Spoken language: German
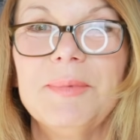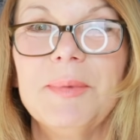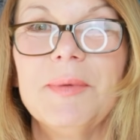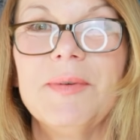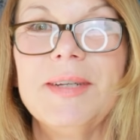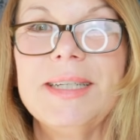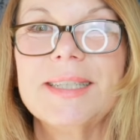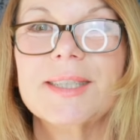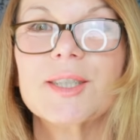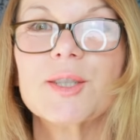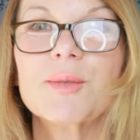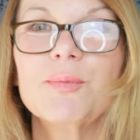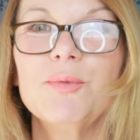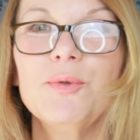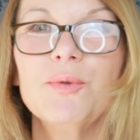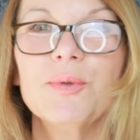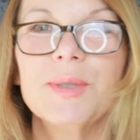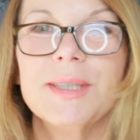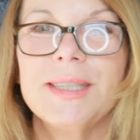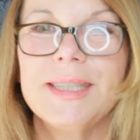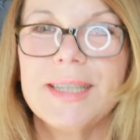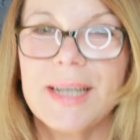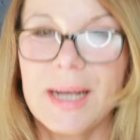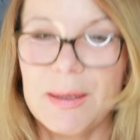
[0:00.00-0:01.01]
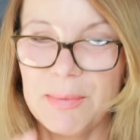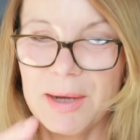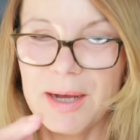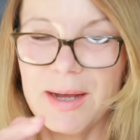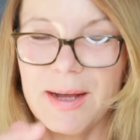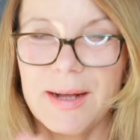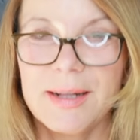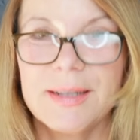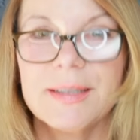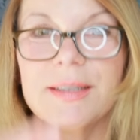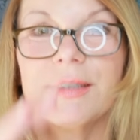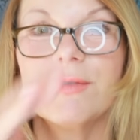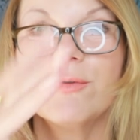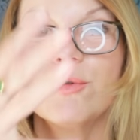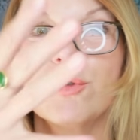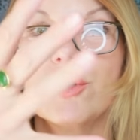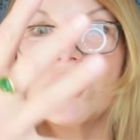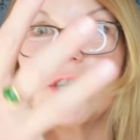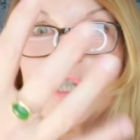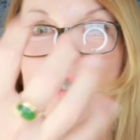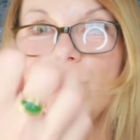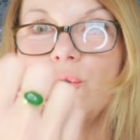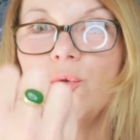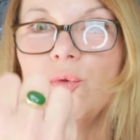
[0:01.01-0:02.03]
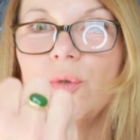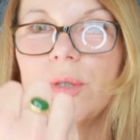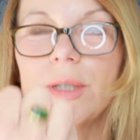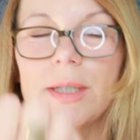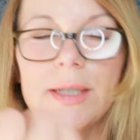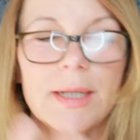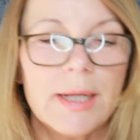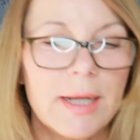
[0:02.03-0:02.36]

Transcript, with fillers: wenn ich das Buch in die Kamera halte, wird sie dunkel.